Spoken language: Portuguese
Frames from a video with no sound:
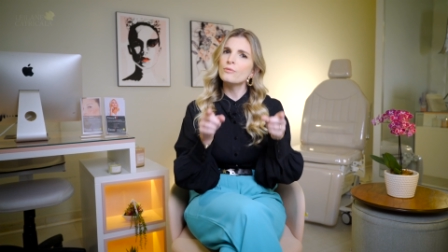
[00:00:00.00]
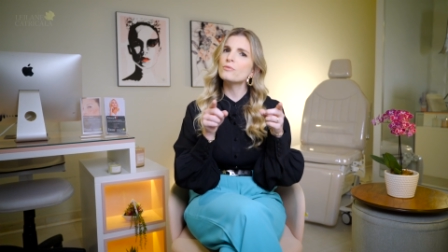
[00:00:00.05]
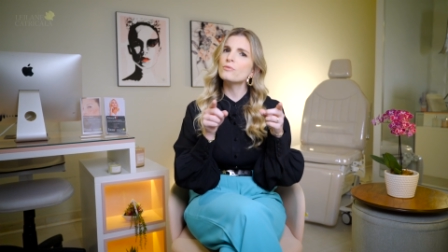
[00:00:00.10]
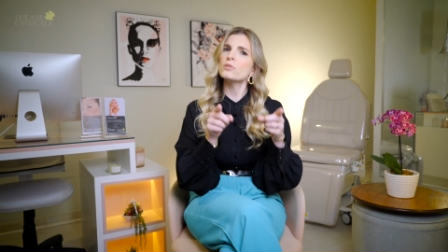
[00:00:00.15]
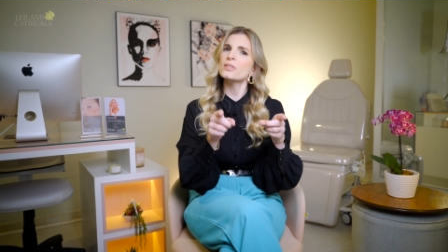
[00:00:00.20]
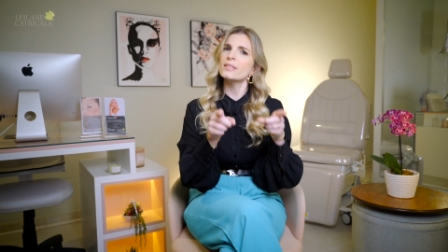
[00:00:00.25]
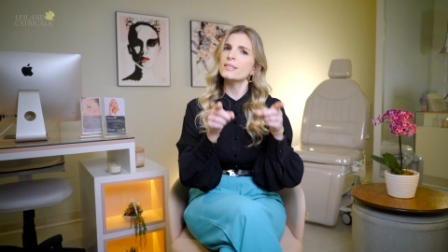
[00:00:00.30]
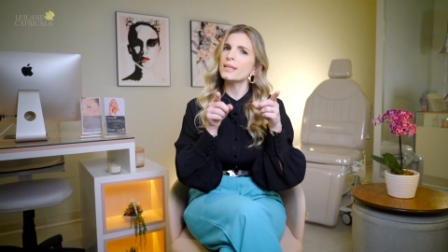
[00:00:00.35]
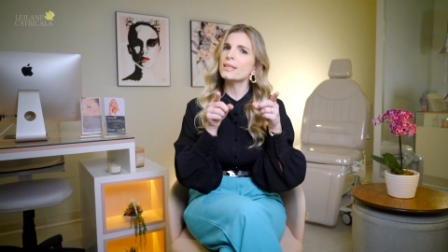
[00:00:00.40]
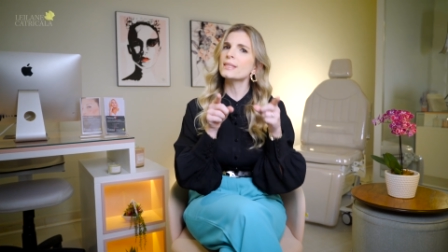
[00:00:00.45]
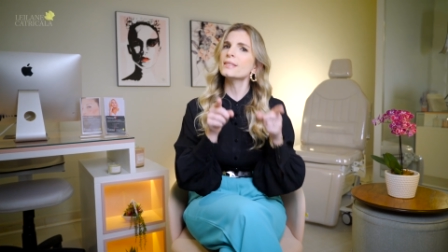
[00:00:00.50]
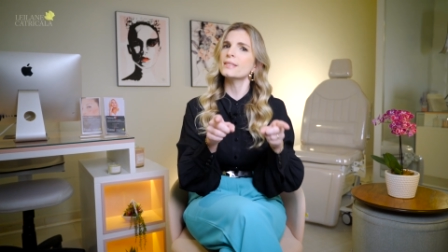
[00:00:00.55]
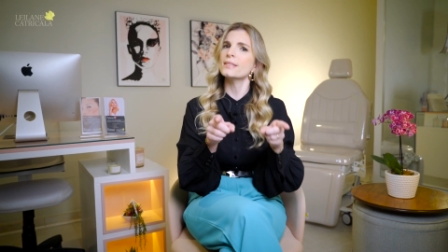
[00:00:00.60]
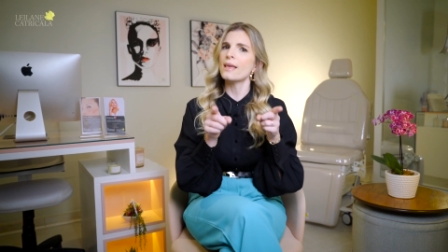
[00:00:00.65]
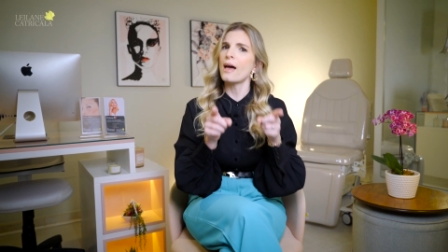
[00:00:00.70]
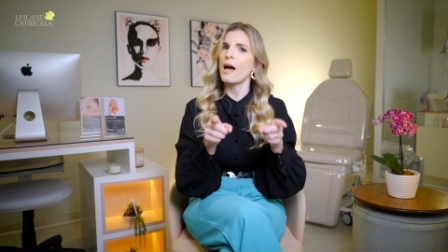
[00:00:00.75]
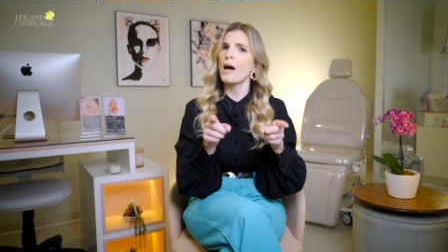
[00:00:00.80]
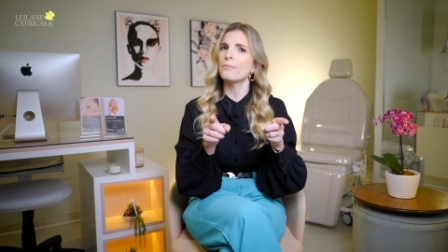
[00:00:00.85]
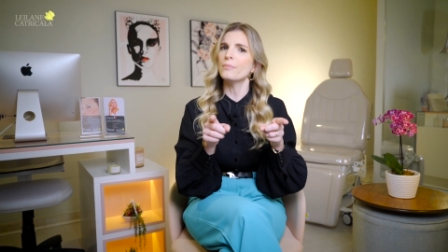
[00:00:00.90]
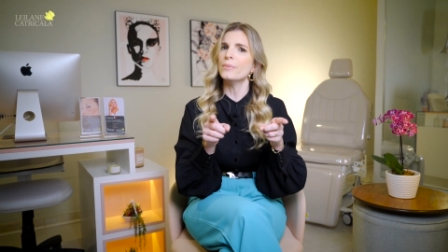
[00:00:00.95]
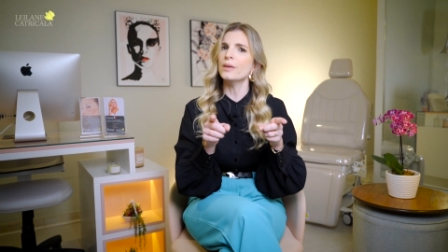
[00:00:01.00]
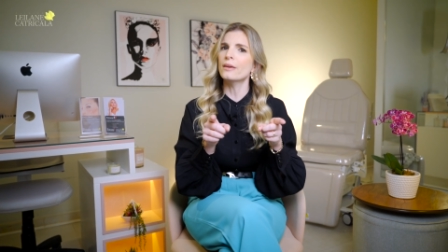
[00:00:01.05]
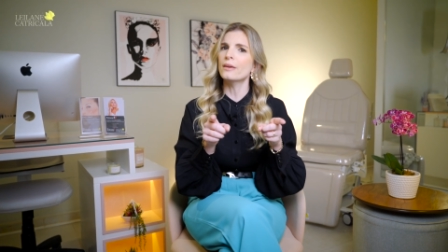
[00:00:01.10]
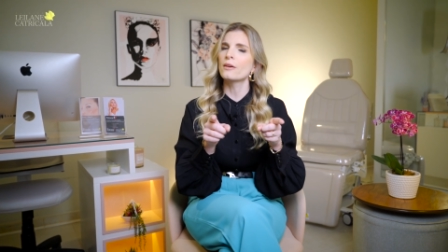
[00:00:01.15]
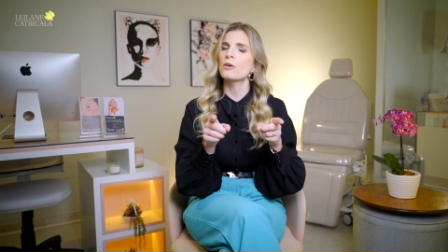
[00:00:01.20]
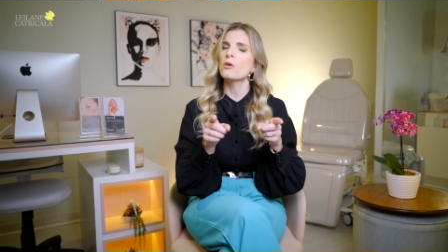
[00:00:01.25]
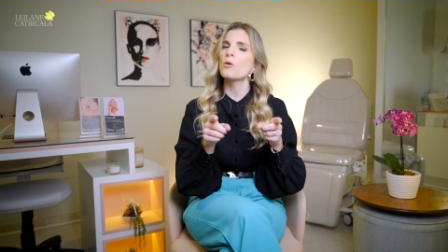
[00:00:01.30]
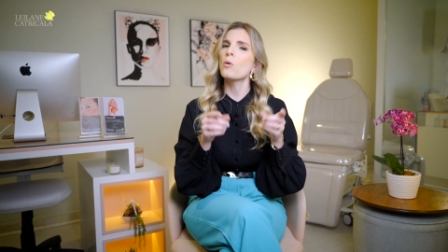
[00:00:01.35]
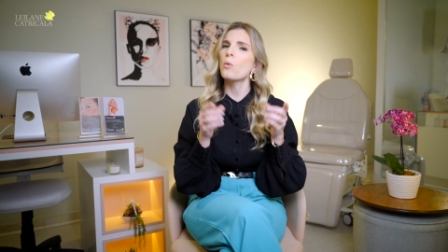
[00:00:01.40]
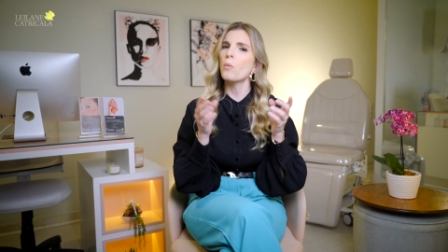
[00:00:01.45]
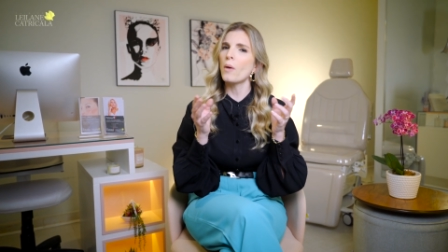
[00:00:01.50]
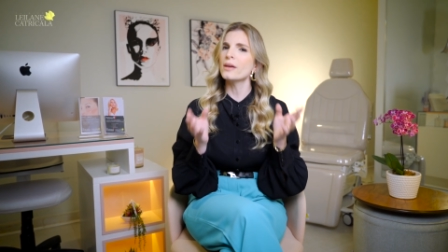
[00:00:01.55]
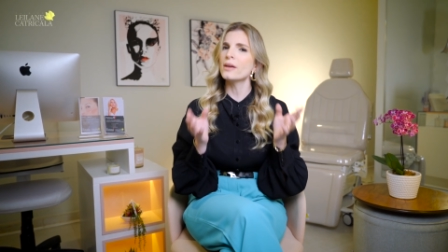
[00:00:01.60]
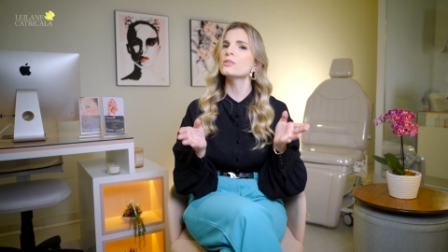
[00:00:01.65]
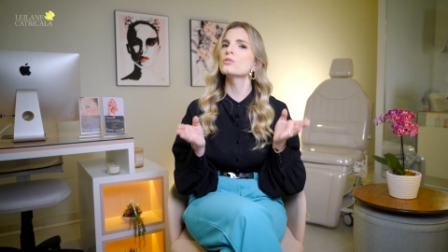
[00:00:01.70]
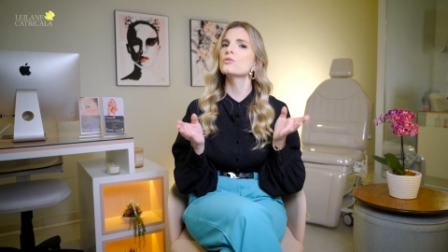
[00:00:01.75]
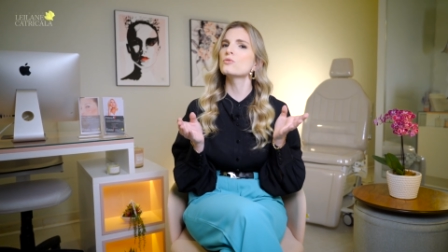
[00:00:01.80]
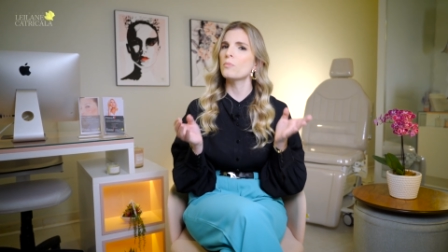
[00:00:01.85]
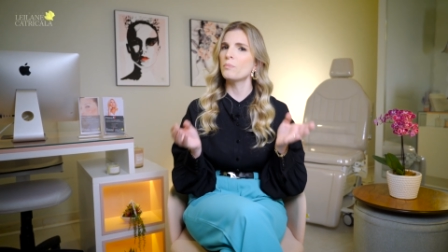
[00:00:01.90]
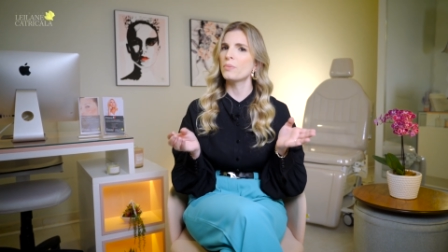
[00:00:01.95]
Você sabe
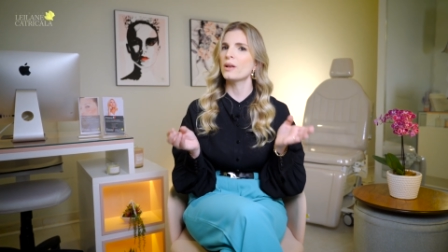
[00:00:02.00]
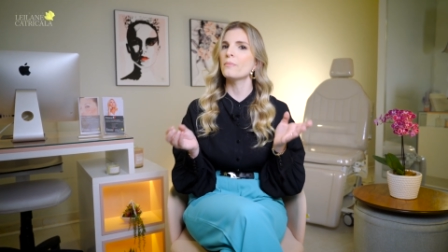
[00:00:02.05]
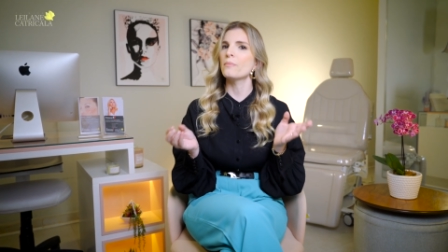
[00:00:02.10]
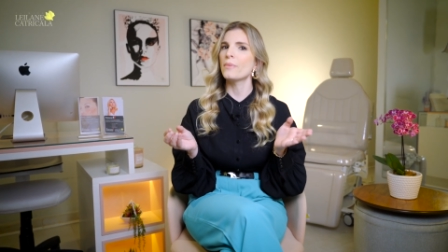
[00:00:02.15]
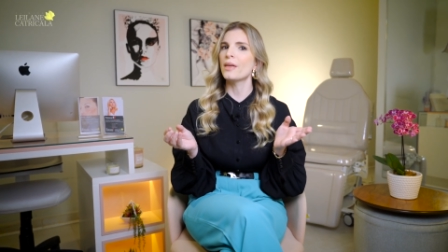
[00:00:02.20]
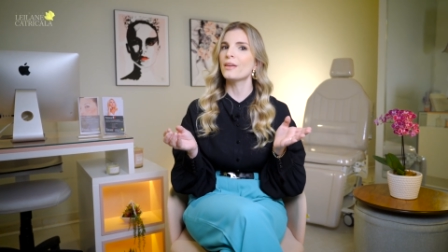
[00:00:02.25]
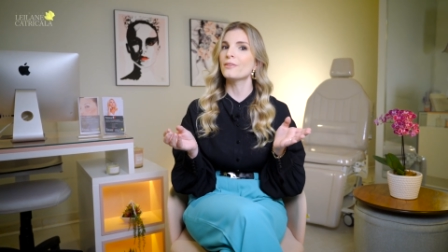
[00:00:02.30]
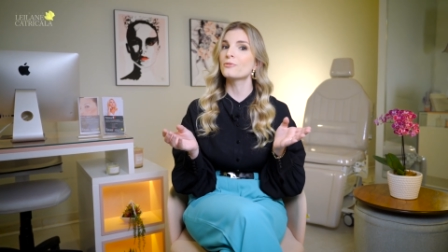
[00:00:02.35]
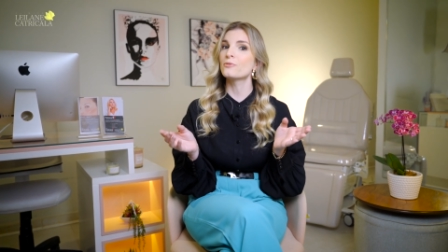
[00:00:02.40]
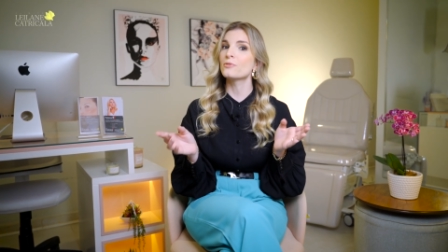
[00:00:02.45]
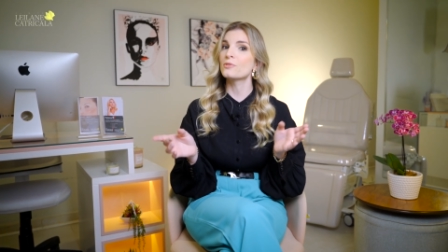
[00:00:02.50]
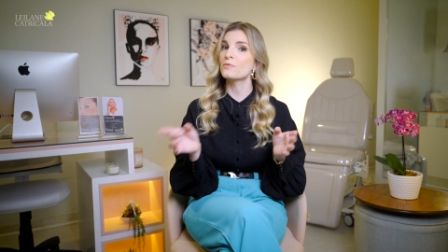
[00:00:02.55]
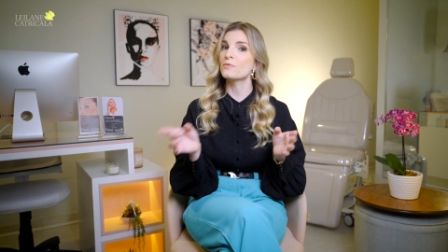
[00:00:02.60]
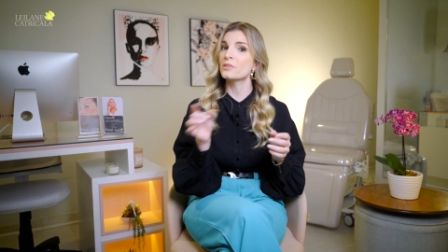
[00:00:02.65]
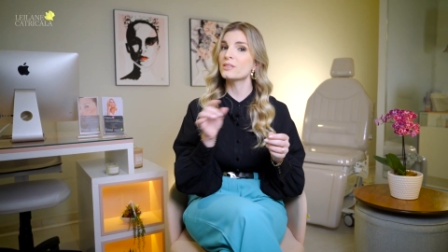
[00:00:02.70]
quais suplementos